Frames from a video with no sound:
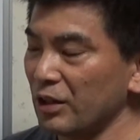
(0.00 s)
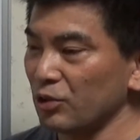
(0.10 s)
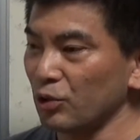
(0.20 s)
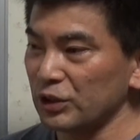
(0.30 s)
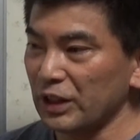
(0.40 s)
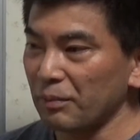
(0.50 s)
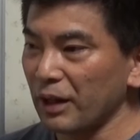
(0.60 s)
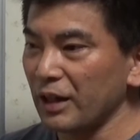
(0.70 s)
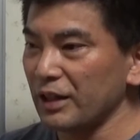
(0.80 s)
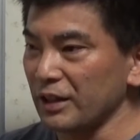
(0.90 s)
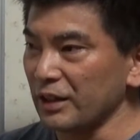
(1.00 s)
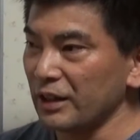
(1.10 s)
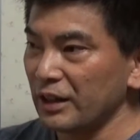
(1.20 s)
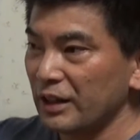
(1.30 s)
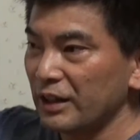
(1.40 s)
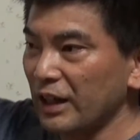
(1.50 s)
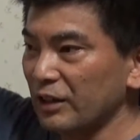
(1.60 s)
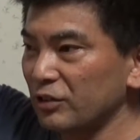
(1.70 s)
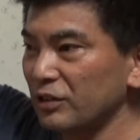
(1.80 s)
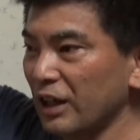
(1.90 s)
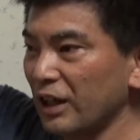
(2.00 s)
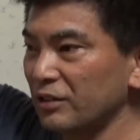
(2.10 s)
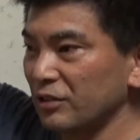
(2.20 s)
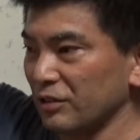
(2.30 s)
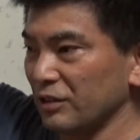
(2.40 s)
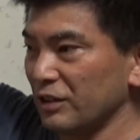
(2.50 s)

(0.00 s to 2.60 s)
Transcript: そうした場合、100ある